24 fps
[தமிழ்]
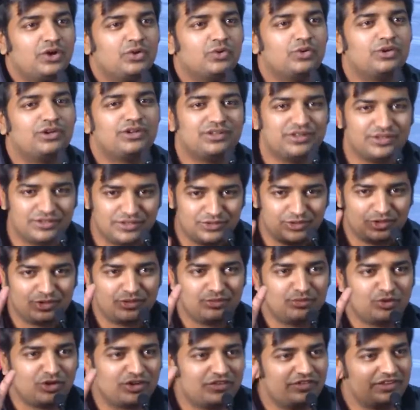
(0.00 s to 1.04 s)
ஒரு ஒரு
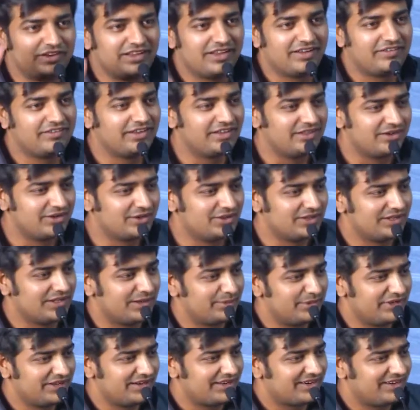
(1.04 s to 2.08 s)
முகவரியாகவே இருக்குது
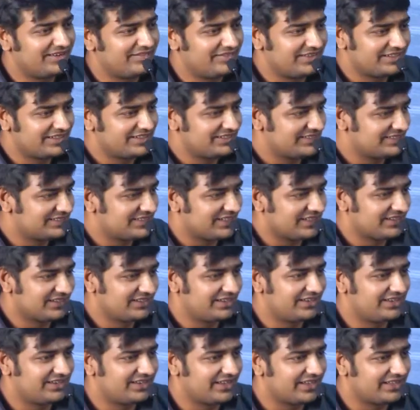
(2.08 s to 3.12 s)
அப்படின்ற லெவலுக்கு இந்த சாங்
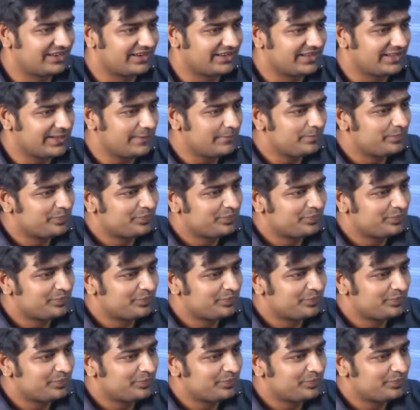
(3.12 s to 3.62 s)
ஹிட் ஆகிருக்கு